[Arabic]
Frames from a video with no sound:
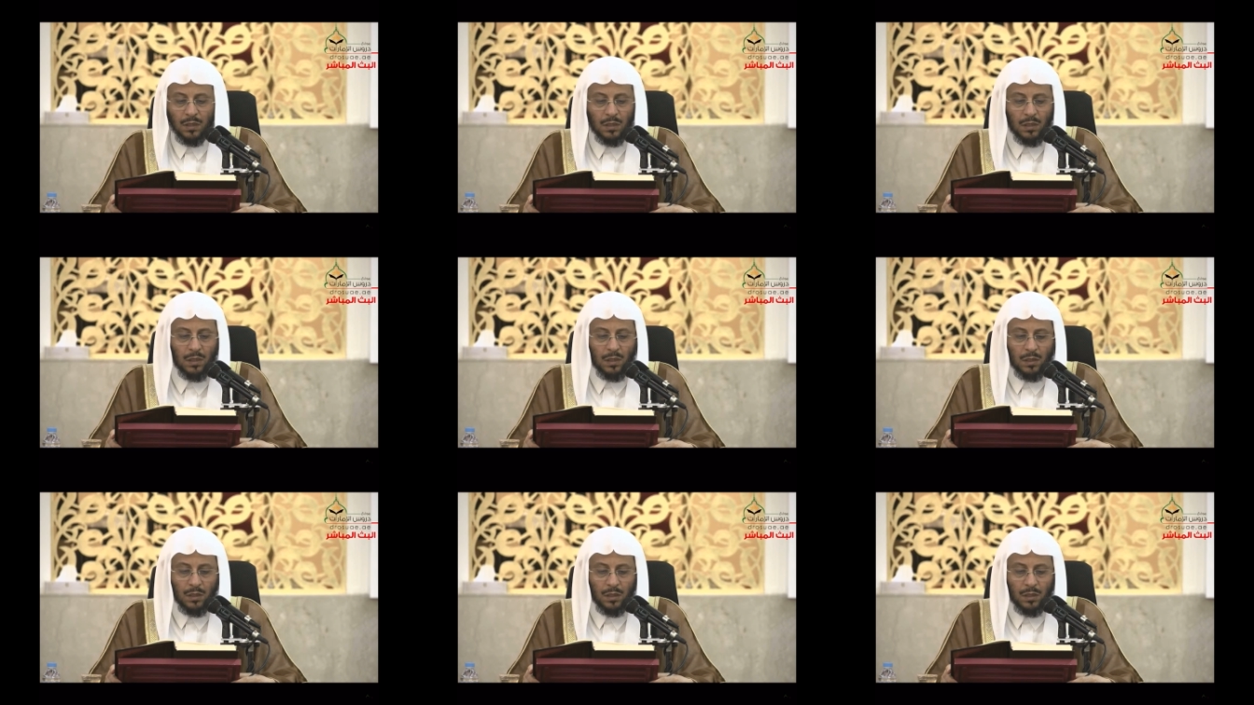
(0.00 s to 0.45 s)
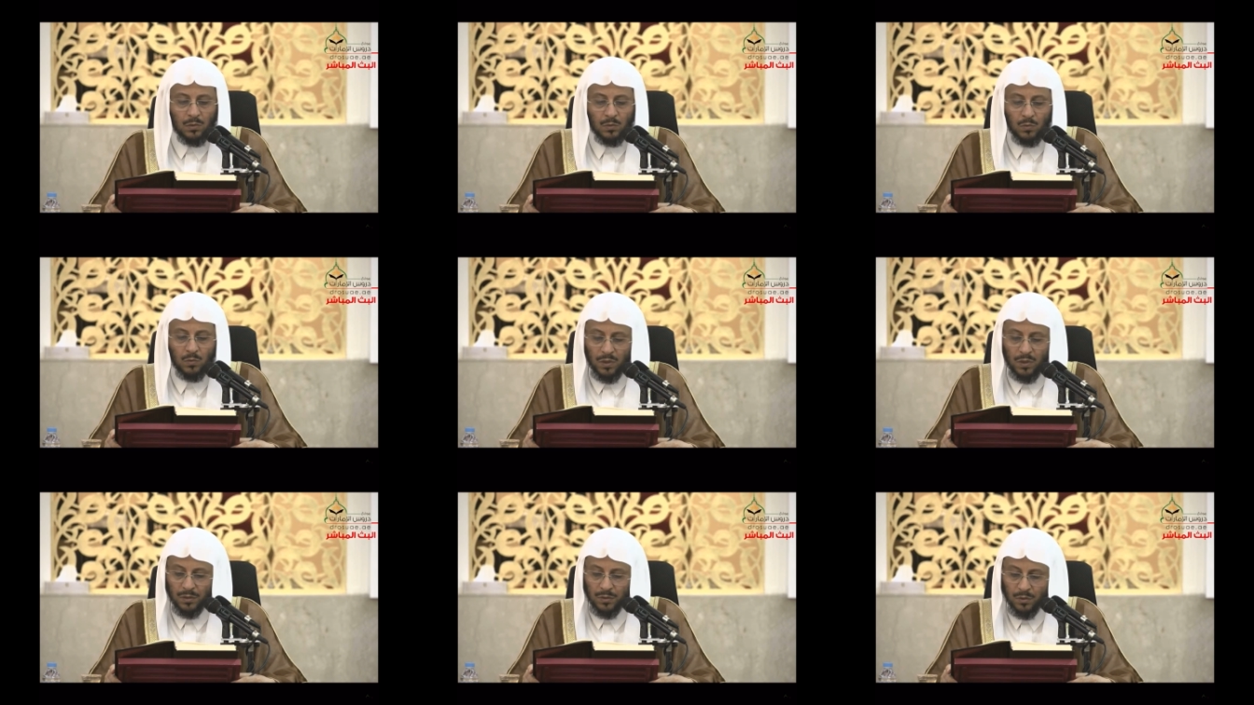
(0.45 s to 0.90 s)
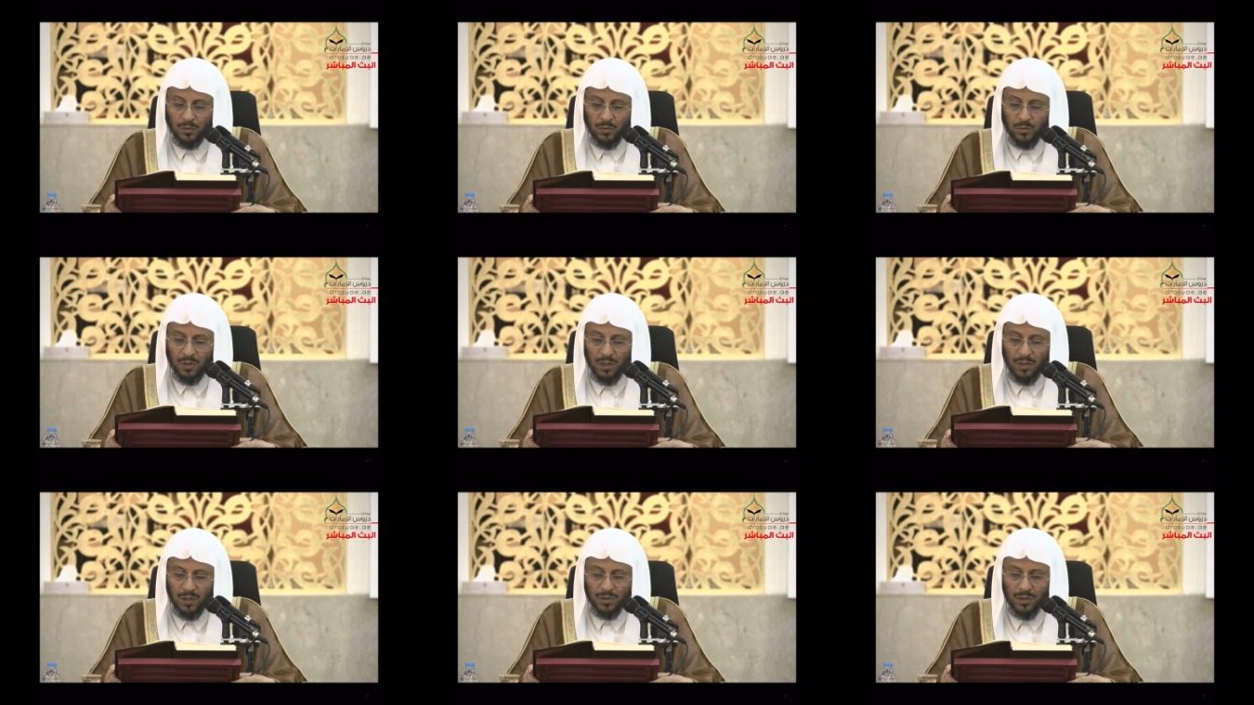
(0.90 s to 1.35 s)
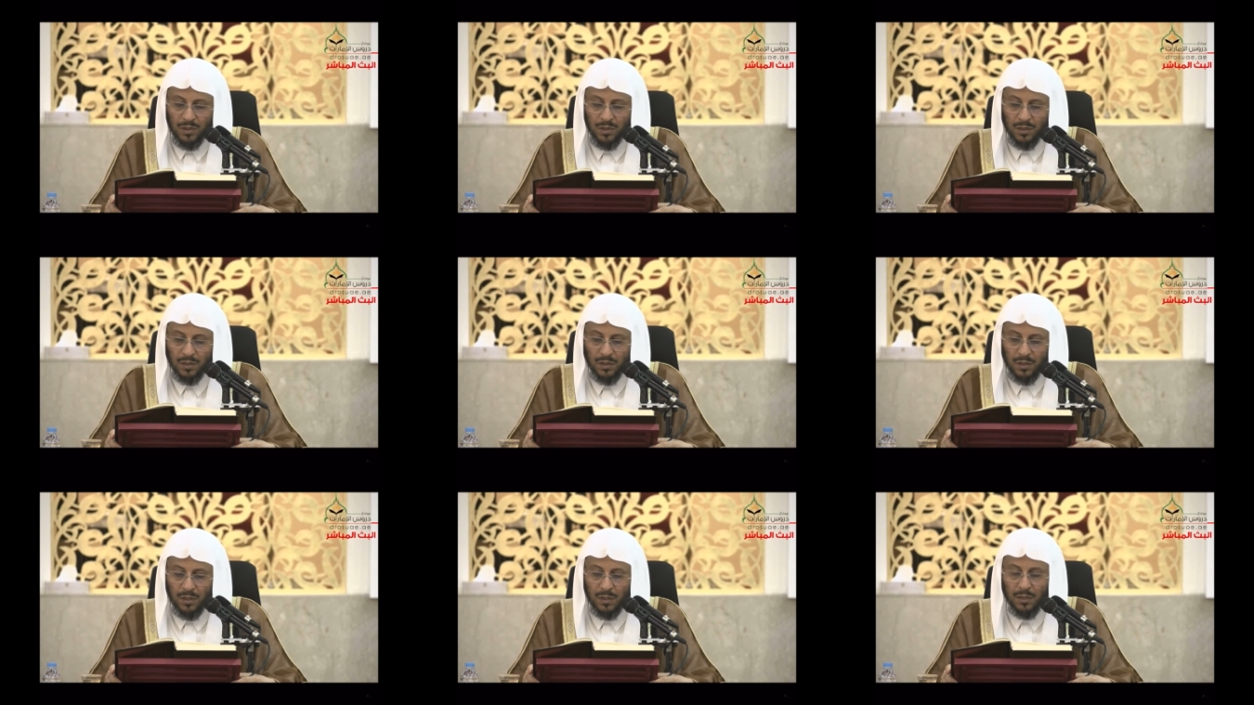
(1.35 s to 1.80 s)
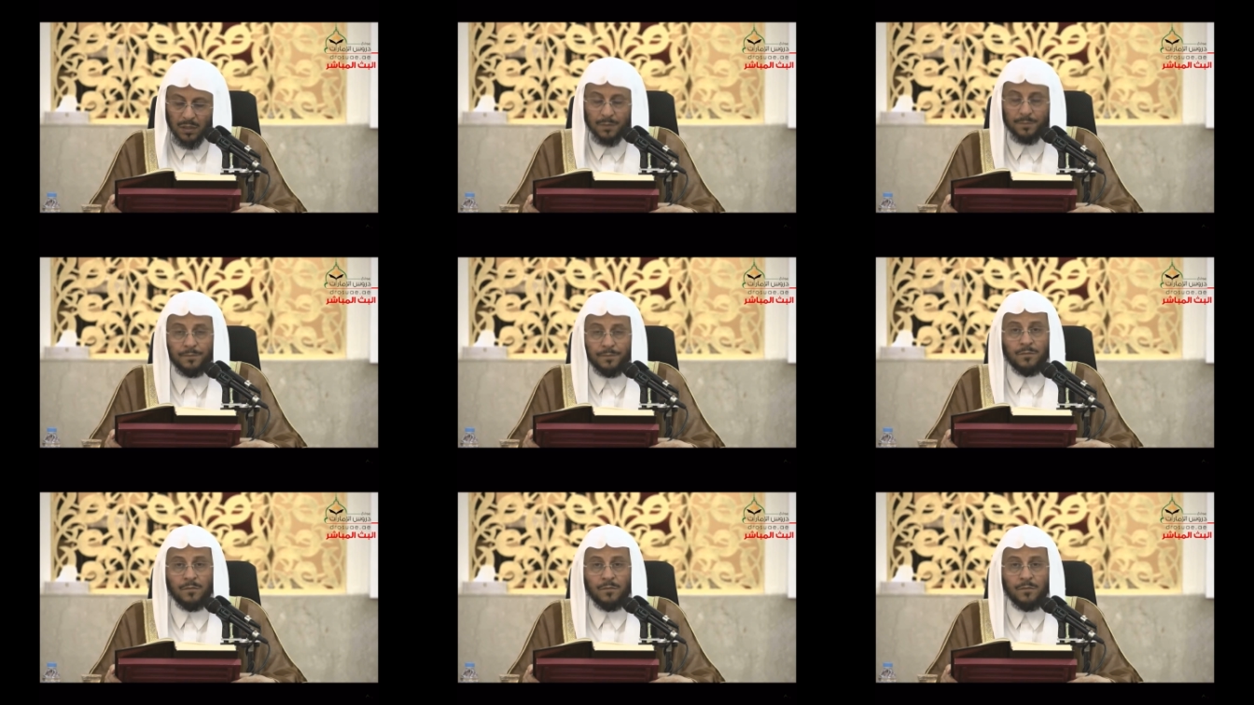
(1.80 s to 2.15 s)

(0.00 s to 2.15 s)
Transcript: الا الله وحده لا شريك له